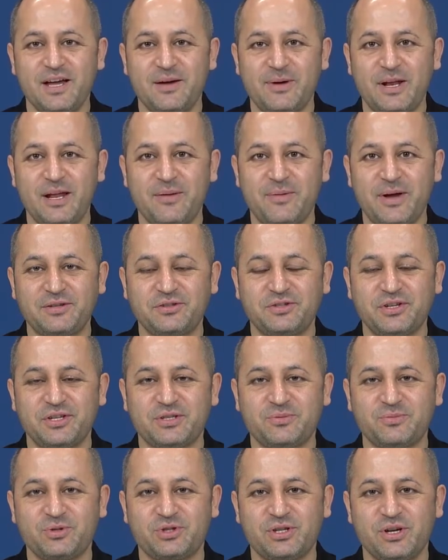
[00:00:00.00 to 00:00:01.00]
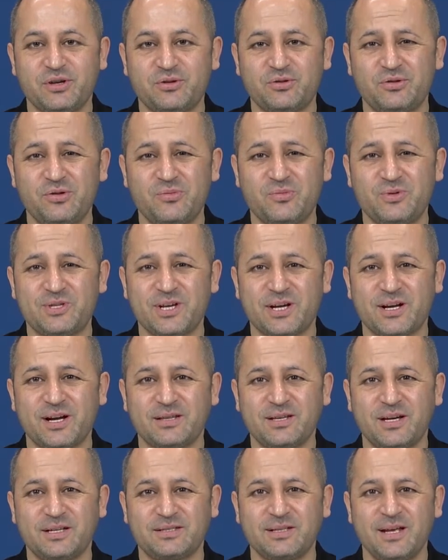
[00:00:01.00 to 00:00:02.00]
hemen hemen geçmişten günümüze
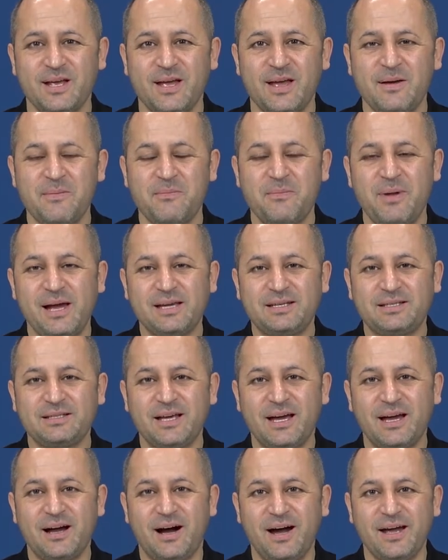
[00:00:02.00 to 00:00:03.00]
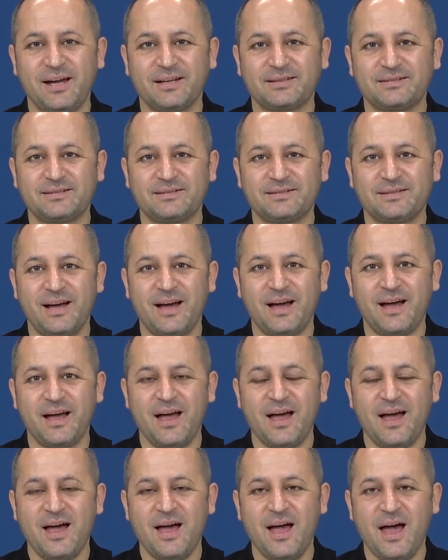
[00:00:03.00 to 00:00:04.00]
kadar belki de
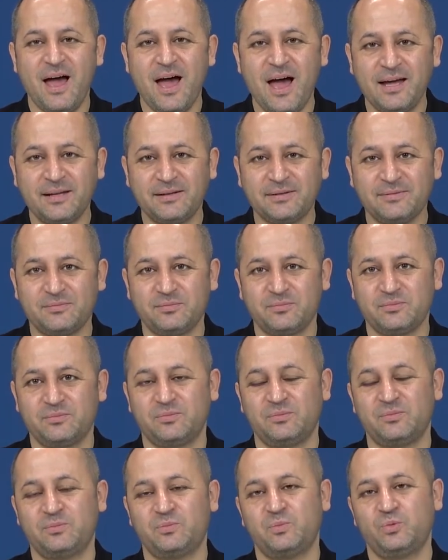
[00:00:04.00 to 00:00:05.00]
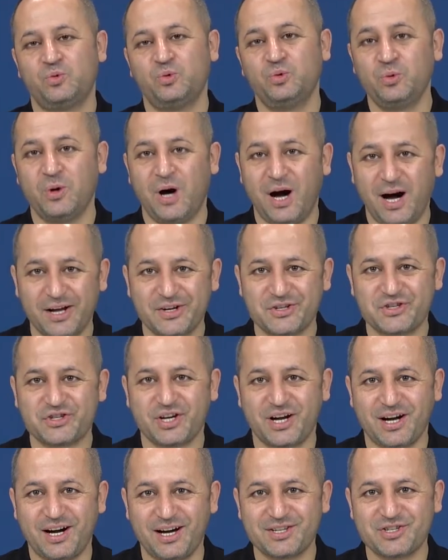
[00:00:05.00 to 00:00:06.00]
hayatında en
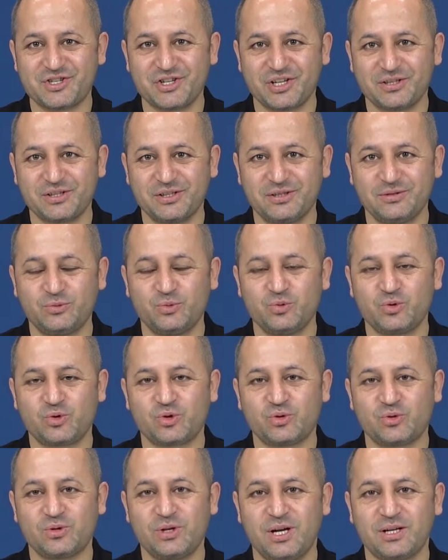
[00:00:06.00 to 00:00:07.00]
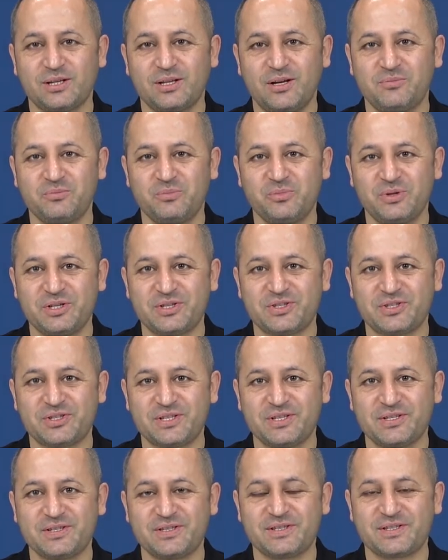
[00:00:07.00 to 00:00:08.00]
hunharca harcadığı unsurlardan
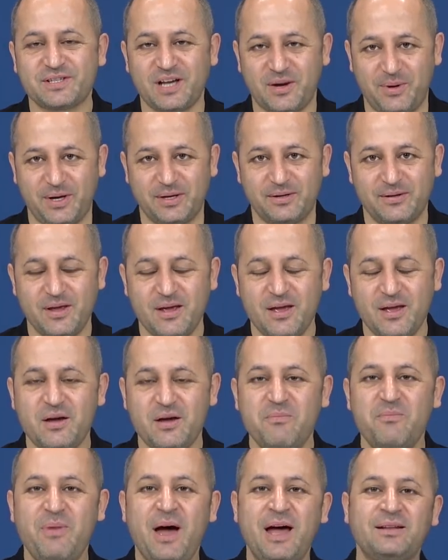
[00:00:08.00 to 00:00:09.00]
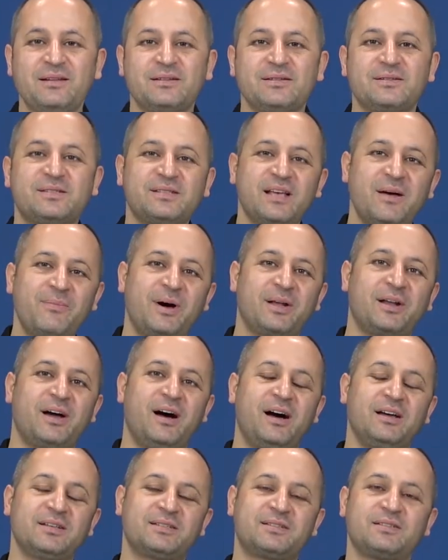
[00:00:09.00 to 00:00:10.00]
birisi zaman. Ben
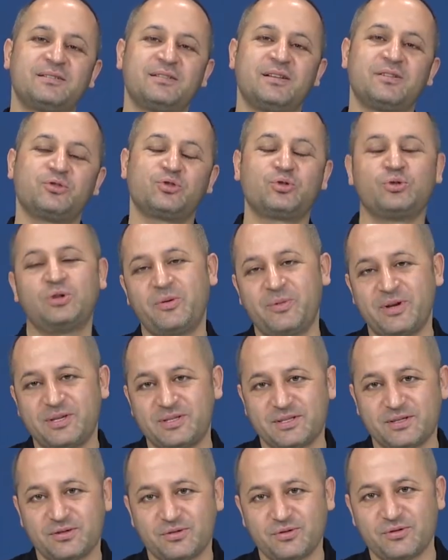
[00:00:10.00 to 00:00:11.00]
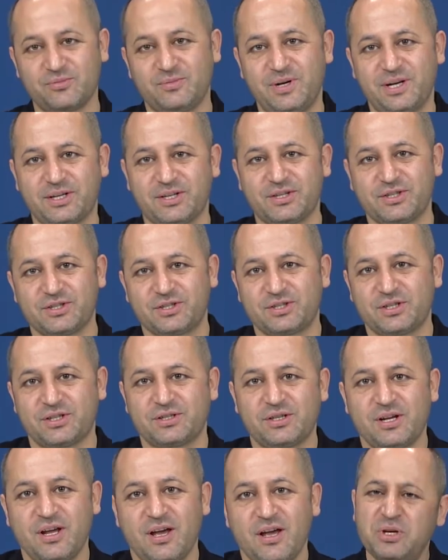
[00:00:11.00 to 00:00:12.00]
zamanı aslında şuna benzetiyorum
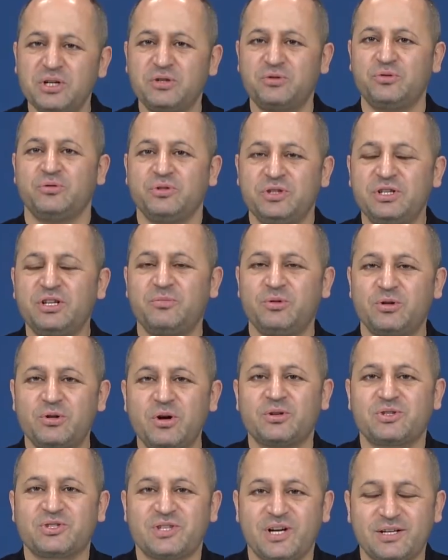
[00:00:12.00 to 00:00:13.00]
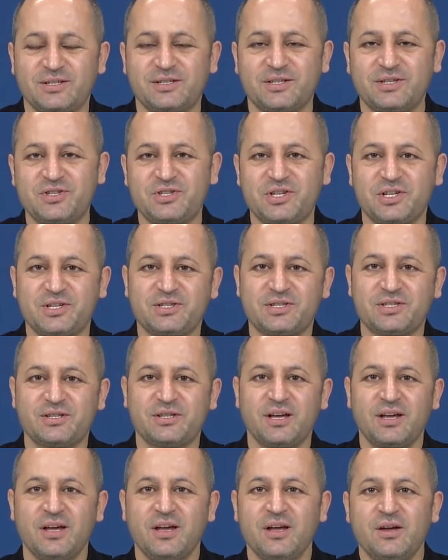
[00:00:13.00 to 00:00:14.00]
arkadaşlar. Bir gün 24 saatin
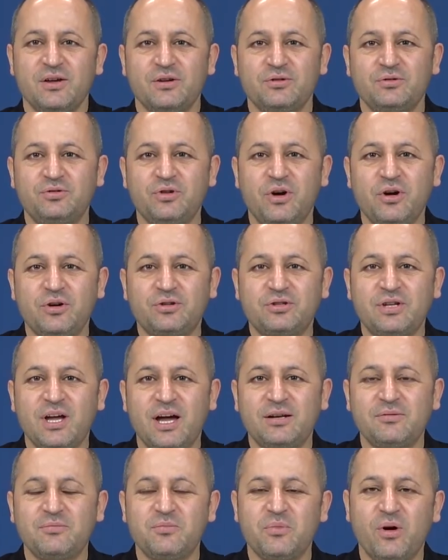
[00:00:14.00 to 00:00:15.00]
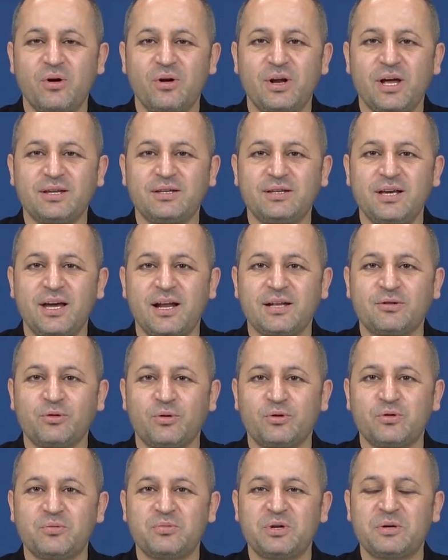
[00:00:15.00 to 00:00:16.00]
içerisinde gökten böyle yere
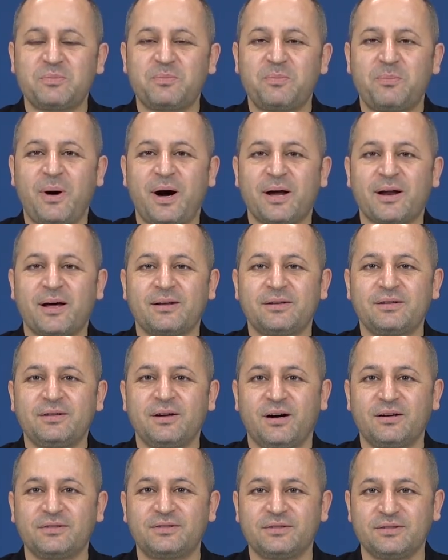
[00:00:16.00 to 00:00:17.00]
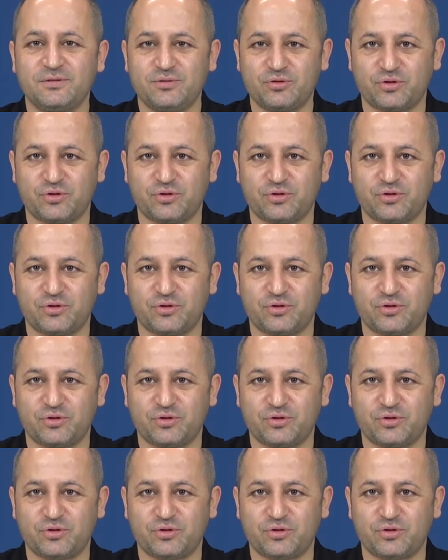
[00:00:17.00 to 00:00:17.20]
doğru bir paranın yağdığını